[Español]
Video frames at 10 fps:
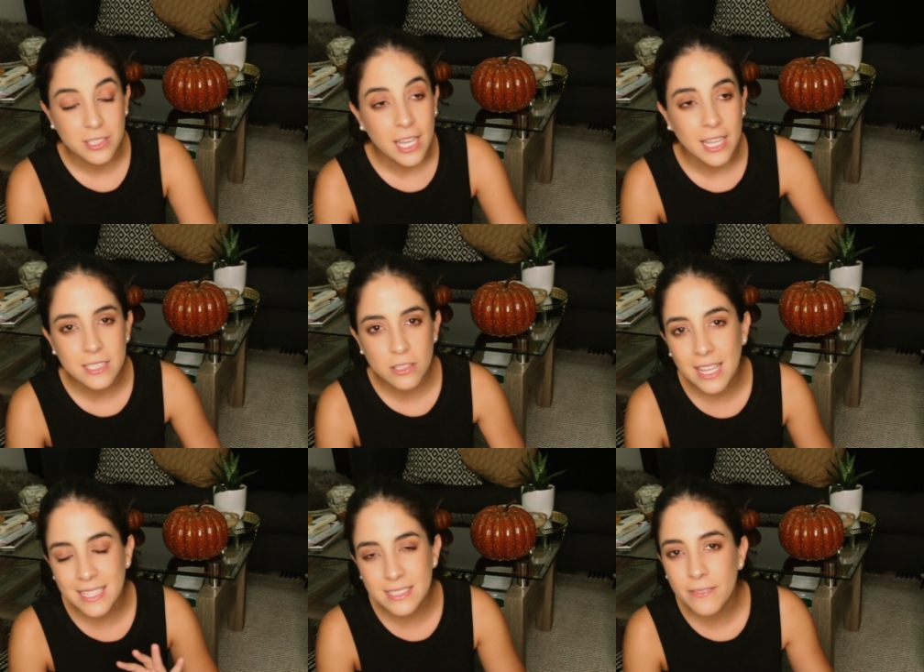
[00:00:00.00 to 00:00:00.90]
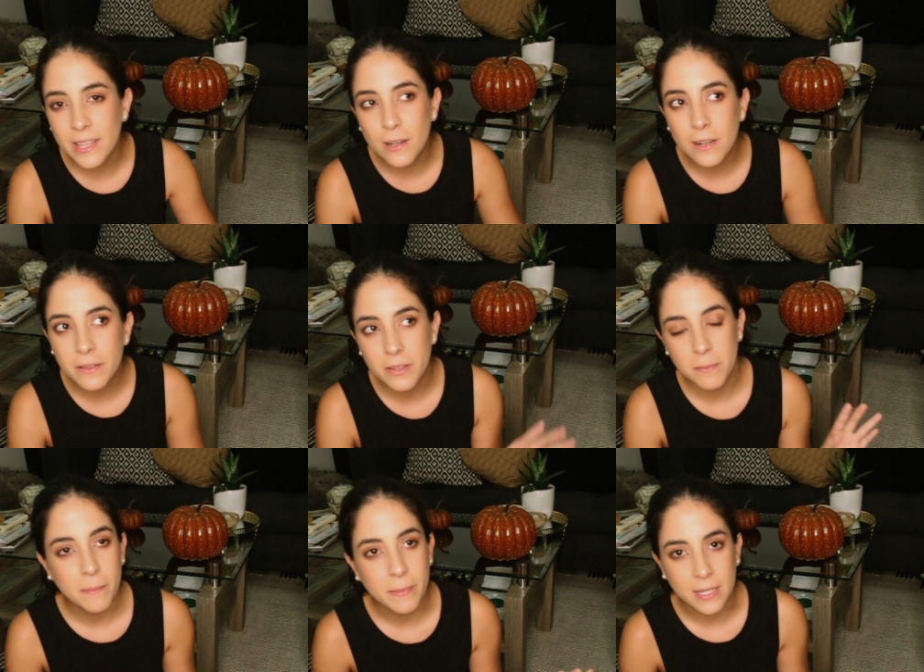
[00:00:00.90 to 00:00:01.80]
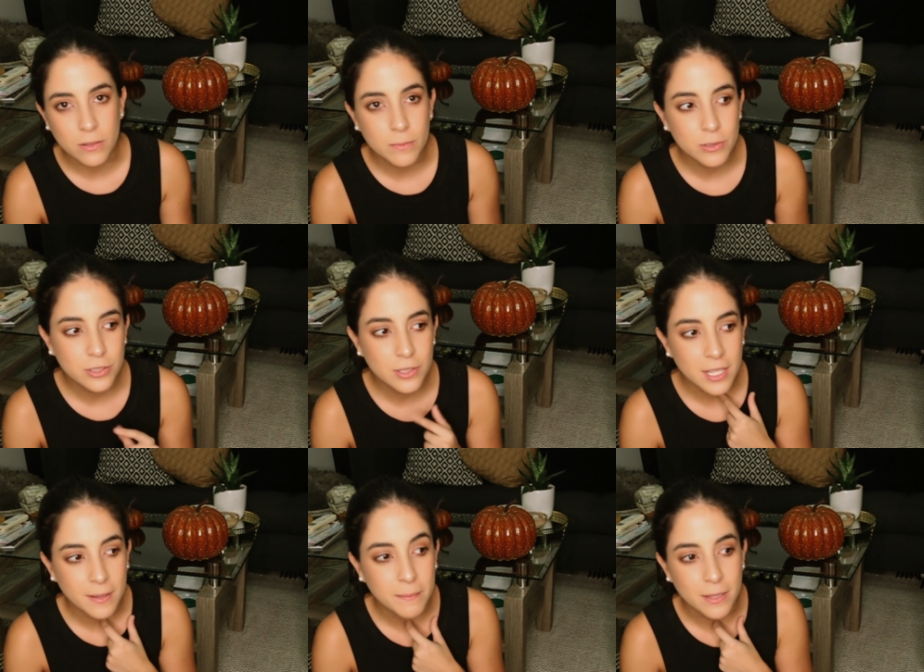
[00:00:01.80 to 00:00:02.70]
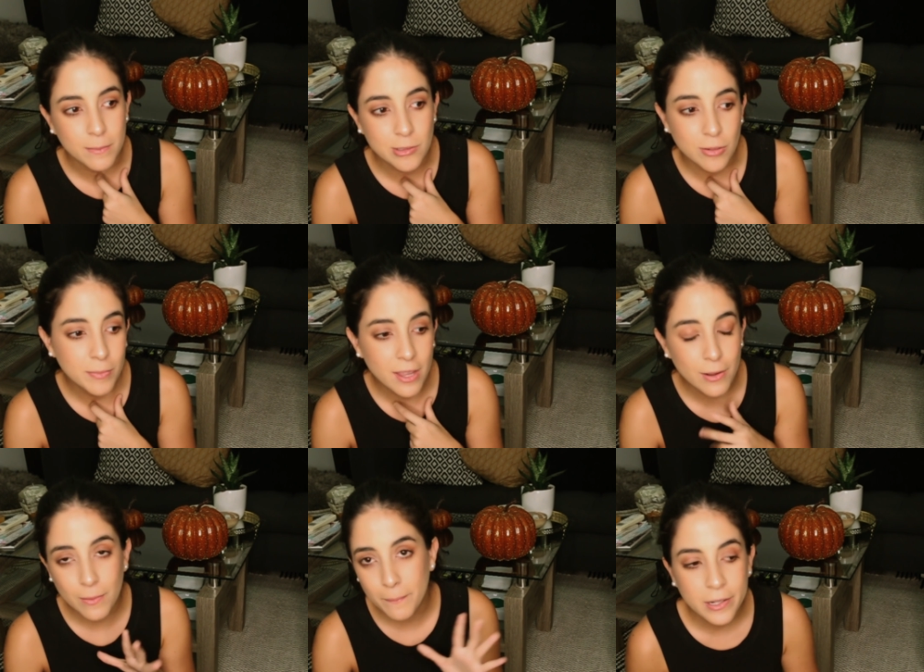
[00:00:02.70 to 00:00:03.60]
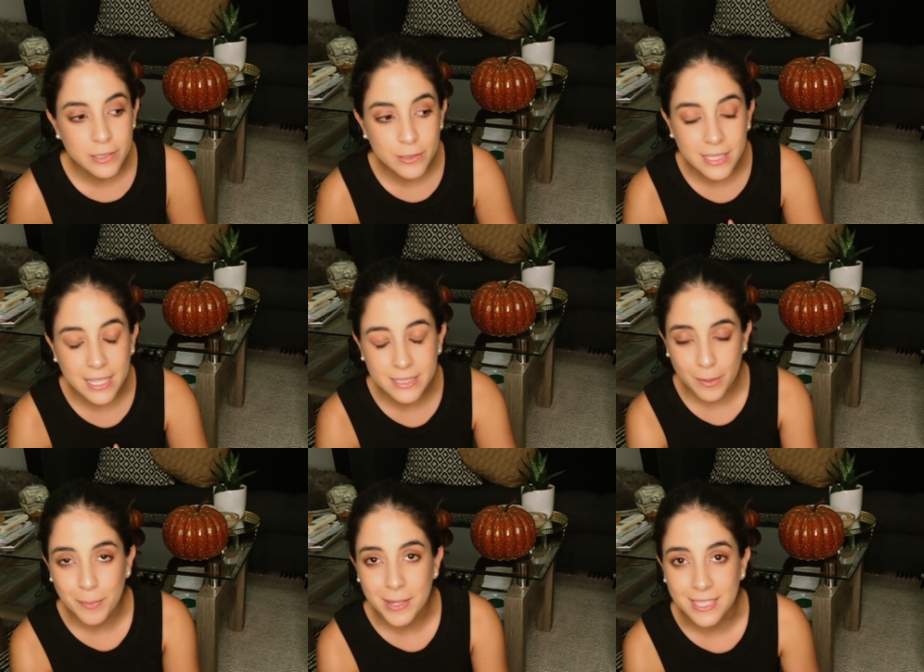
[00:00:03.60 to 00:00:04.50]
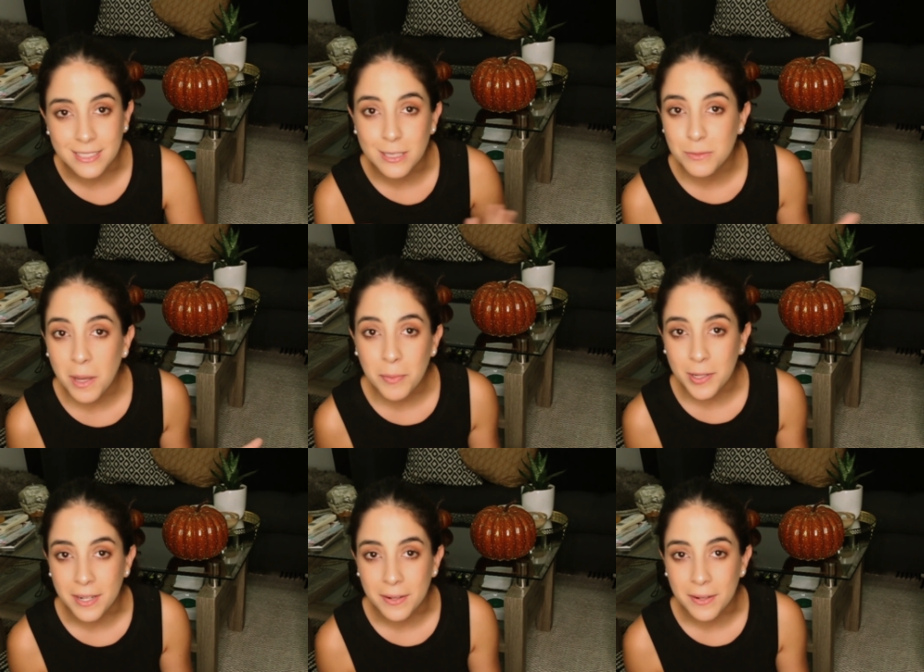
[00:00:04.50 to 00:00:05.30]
No sé, este video sí me impactó mucho y me dio mucho miedo, pero no sé ustedes qué opinan, se los voy a